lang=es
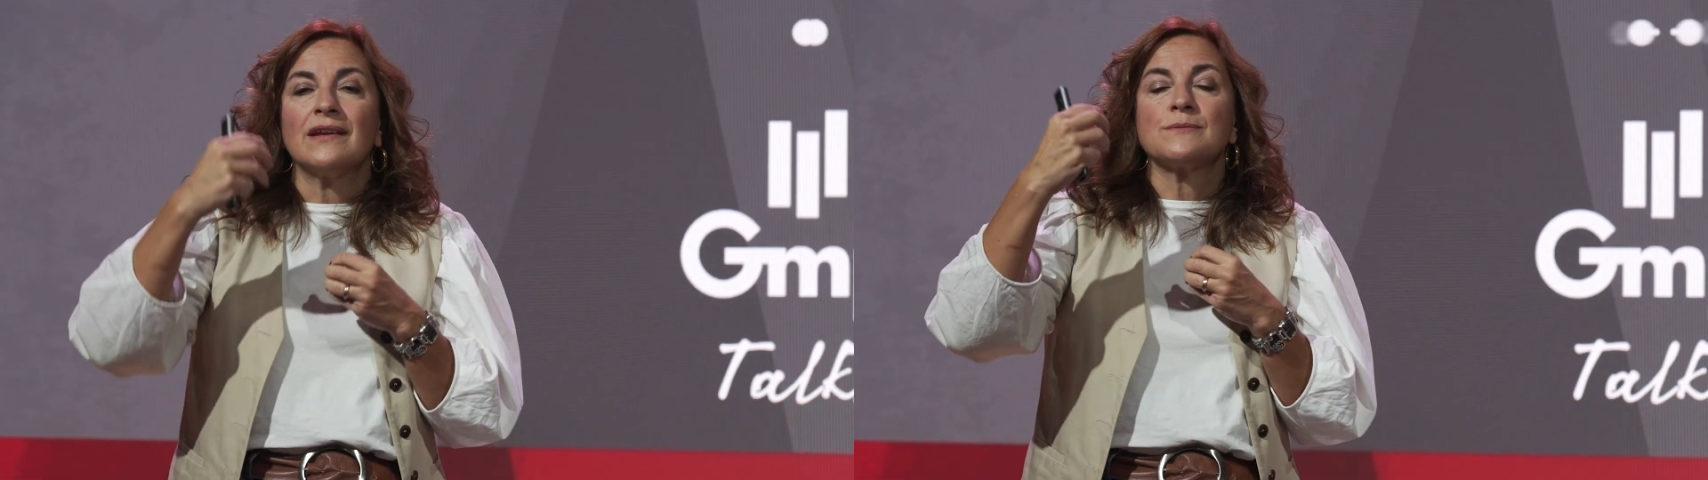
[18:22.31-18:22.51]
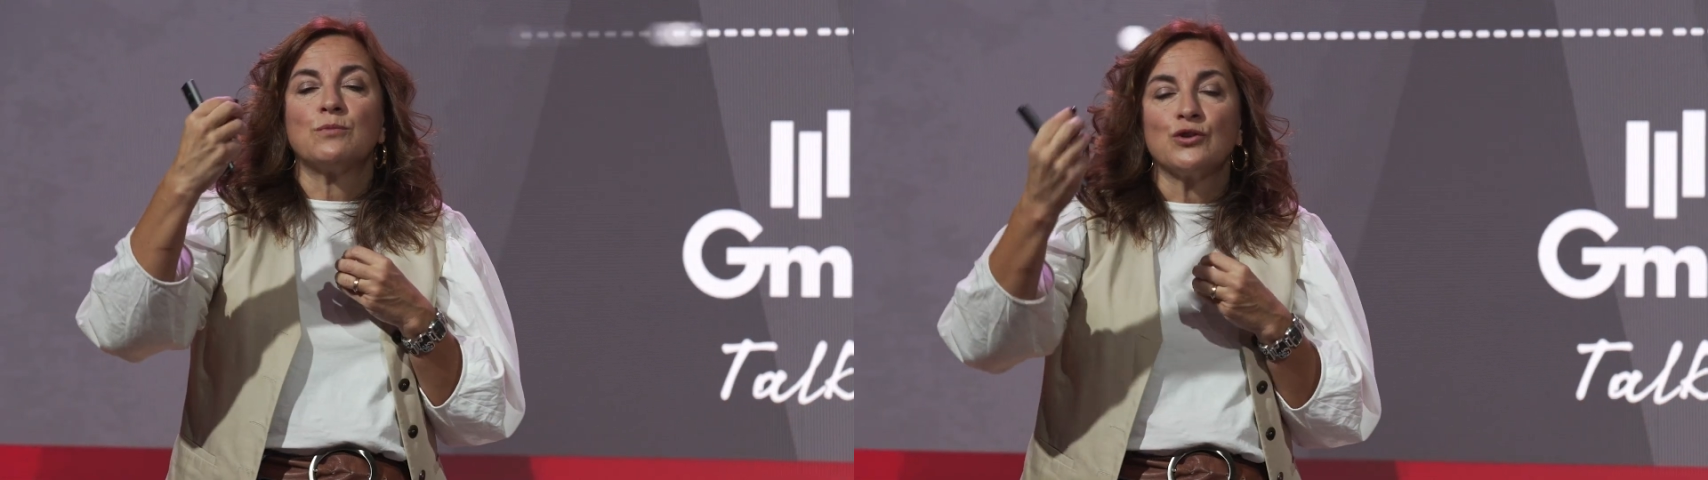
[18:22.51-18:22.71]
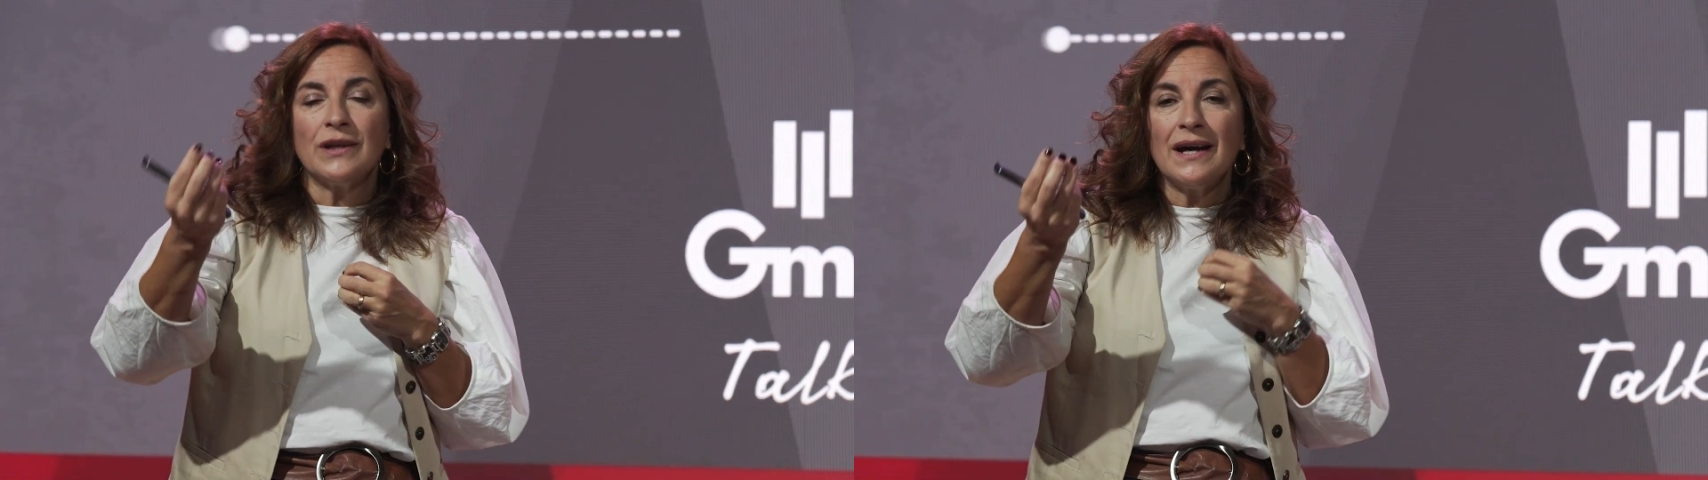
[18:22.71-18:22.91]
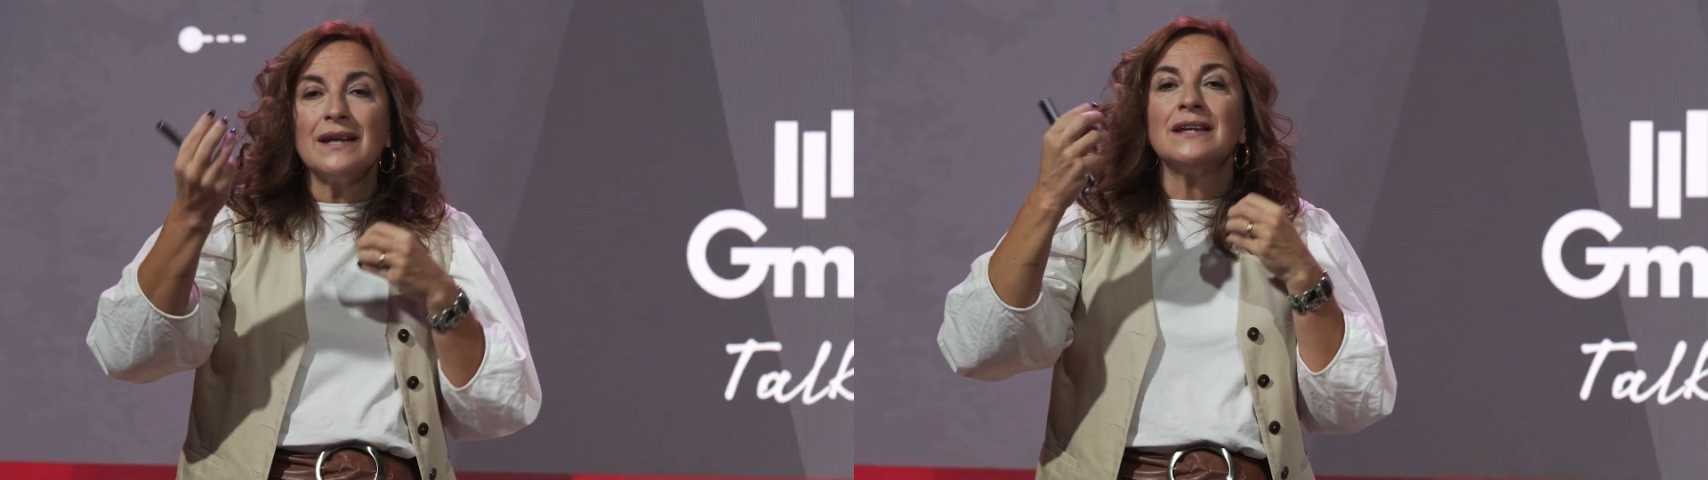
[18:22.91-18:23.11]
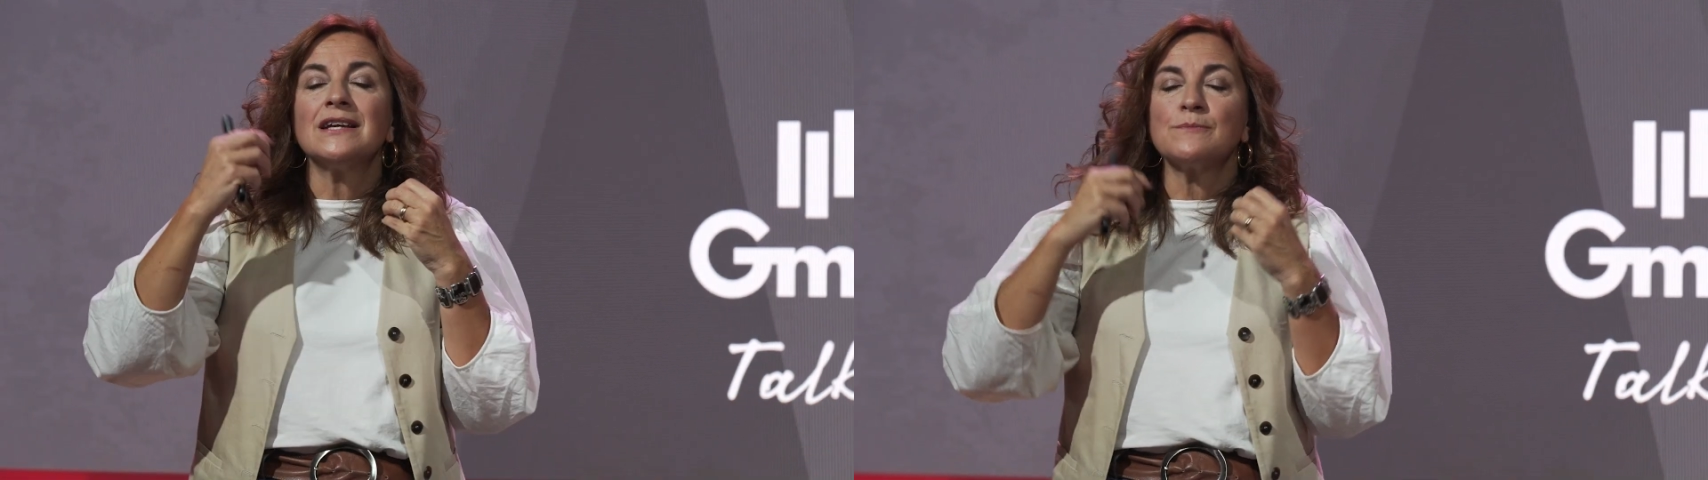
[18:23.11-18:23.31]
explotar
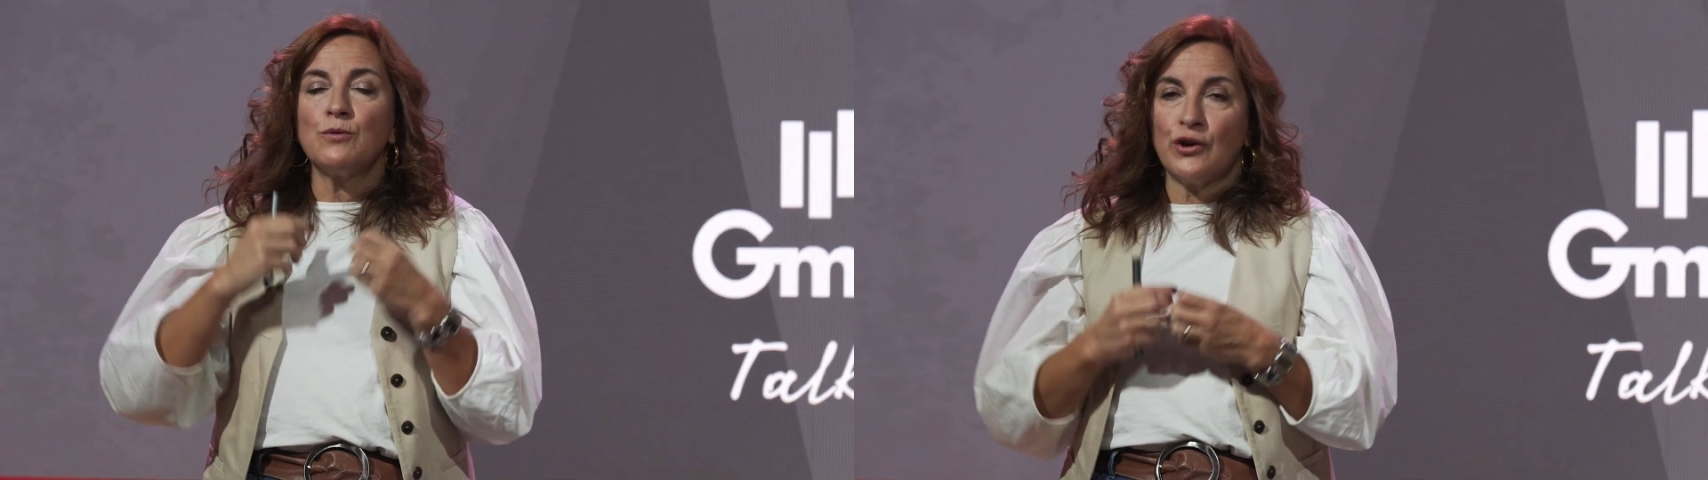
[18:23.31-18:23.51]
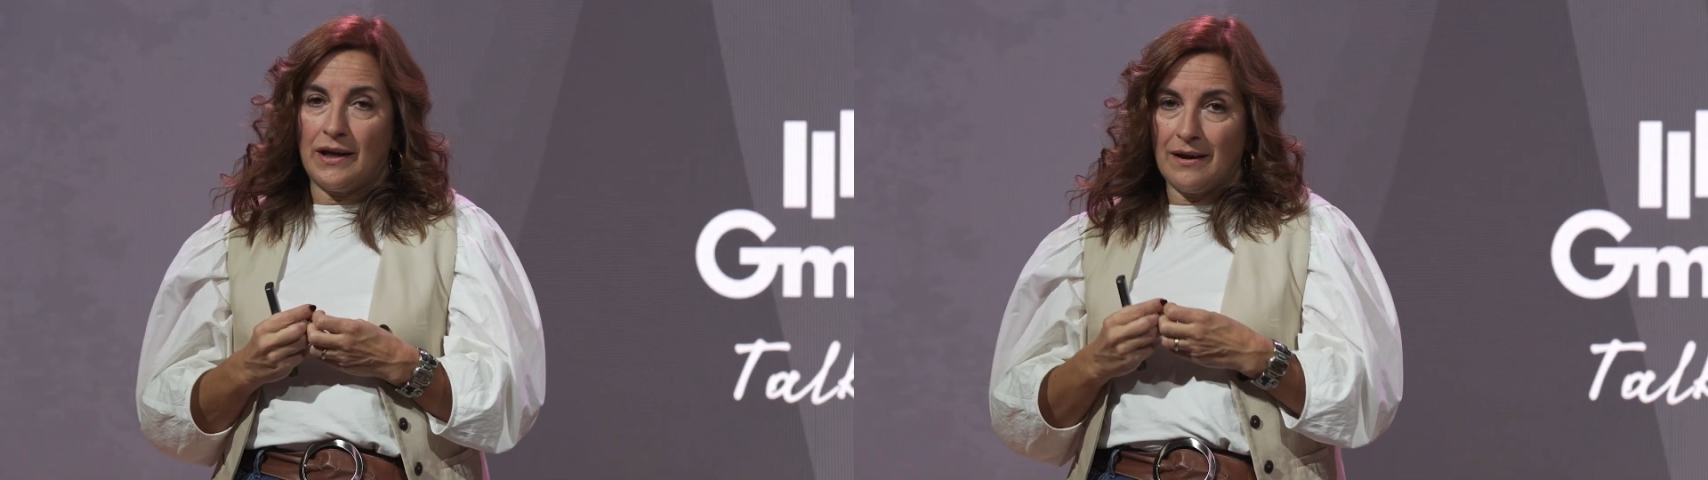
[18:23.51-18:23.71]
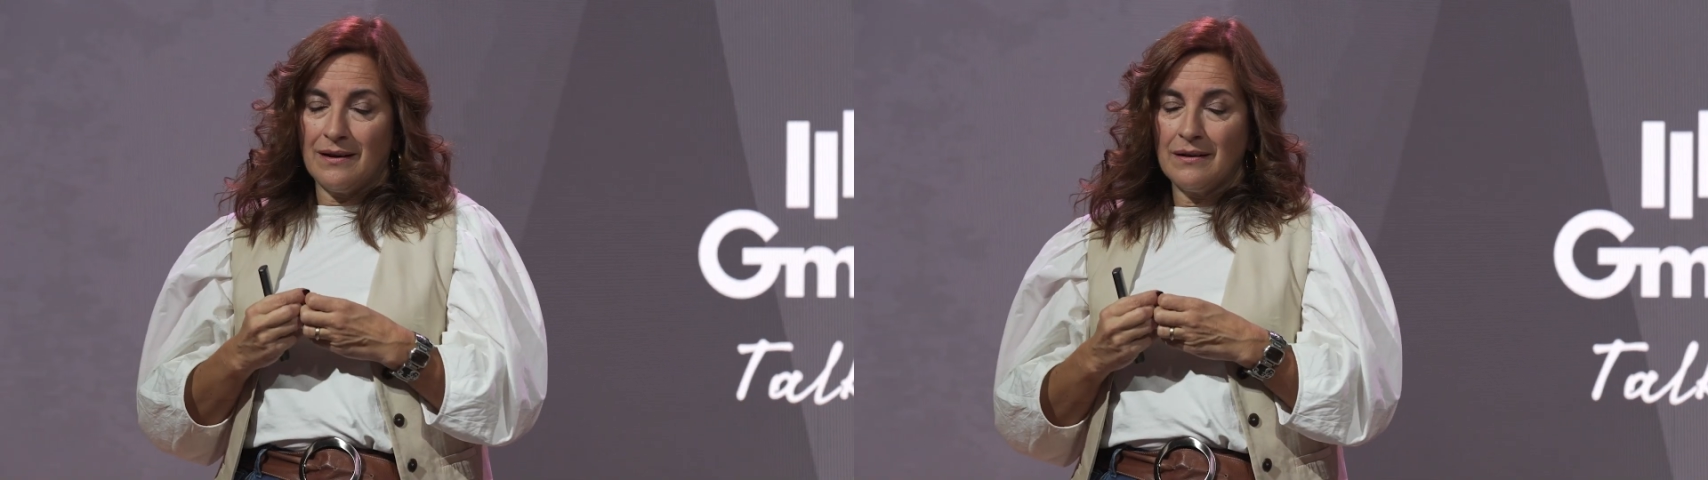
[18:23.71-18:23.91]
y explorar.